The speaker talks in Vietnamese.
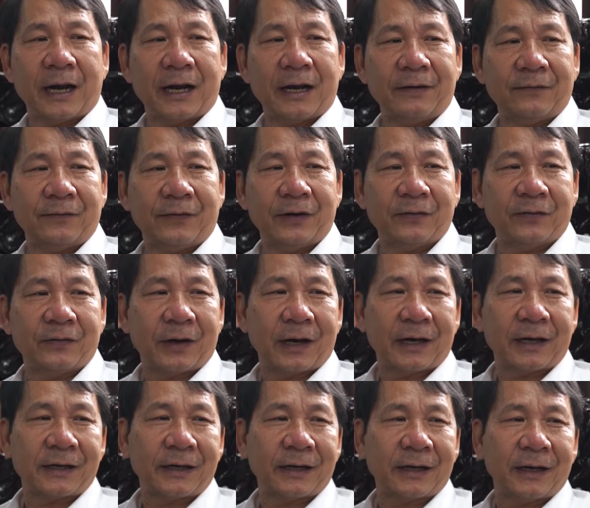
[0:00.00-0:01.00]
Đến với
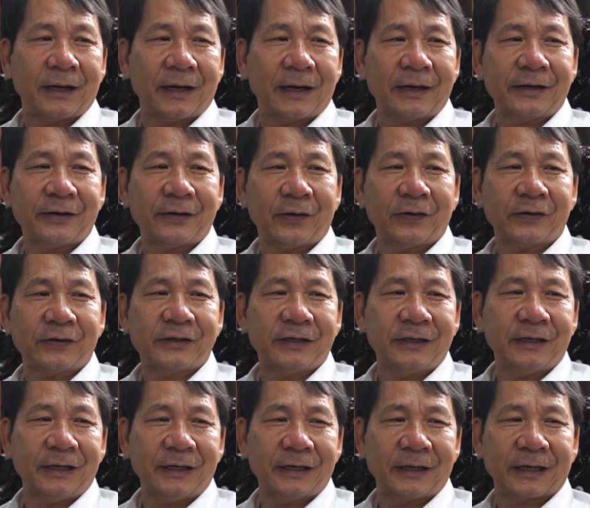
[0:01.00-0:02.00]
quỹ vì người nghèo,
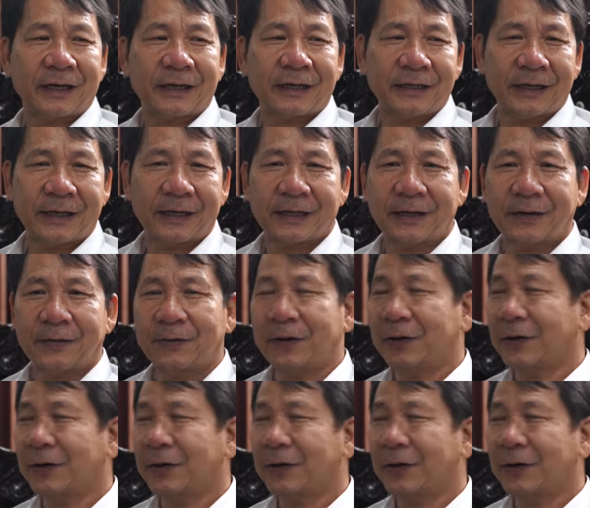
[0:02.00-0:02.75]
không chỉ bằng sự hỗ trợ